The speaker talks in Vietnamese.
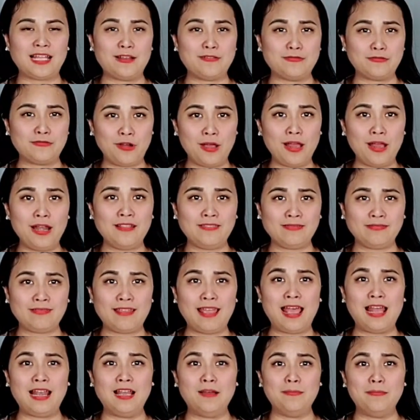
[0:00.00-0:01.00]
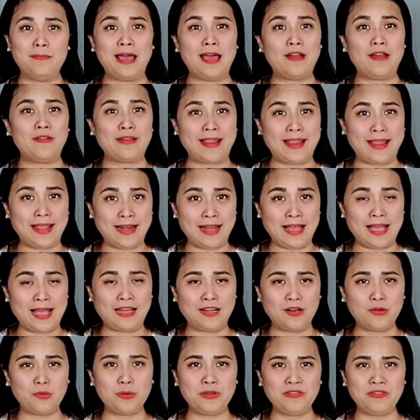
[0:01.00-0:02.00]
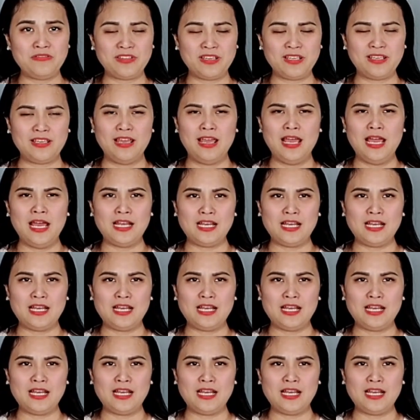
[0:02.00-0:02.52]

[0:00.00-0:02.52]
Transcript: thành phố Atlanta là Marietta đó quý vị.